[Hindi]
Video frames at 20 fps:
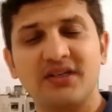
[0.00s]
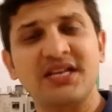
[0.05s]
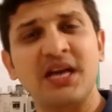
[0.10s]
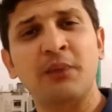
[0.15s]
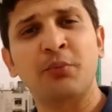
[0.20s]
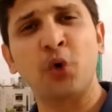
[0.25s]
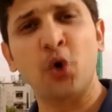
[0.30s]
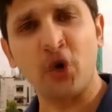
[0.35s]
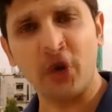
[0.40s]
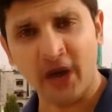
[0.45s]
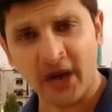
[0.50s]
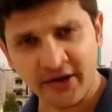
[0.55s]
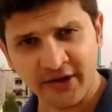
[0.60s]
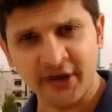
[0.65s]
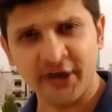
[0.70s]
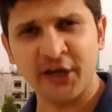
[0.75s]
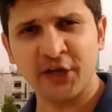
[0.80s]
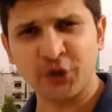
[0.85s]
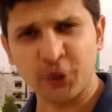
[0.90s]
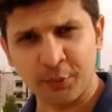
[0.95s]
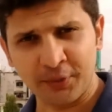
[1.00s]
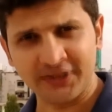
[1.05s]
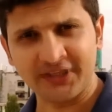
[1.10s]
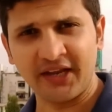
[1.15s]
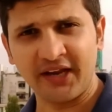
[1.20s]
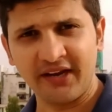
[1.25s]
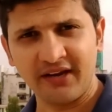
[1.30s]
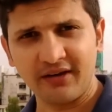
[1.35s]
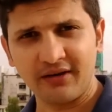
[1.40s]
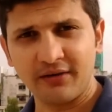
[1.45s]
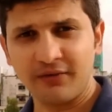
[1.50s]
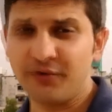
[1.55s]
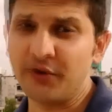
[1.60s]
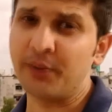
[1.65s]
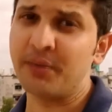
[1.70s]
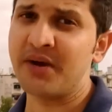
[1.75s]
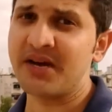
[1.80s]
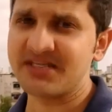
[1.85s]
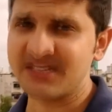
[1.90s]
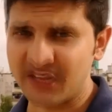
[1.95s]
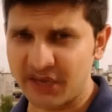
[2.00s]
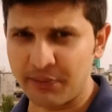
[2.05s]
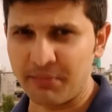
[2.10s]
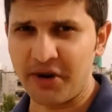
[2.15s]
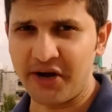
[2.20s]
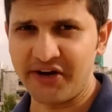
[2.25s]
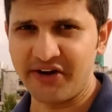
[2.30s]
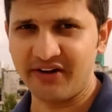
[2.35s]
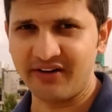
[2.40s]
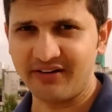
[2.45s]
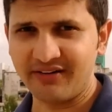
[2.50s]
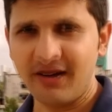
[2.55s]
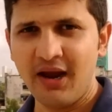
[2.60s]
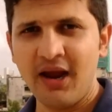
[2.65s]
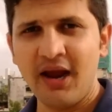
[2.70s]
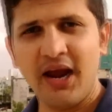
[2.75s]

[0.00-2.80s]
वैसे आपको क्राइटेरिया तो पता ही फिर भी एज अ रिमाइंडर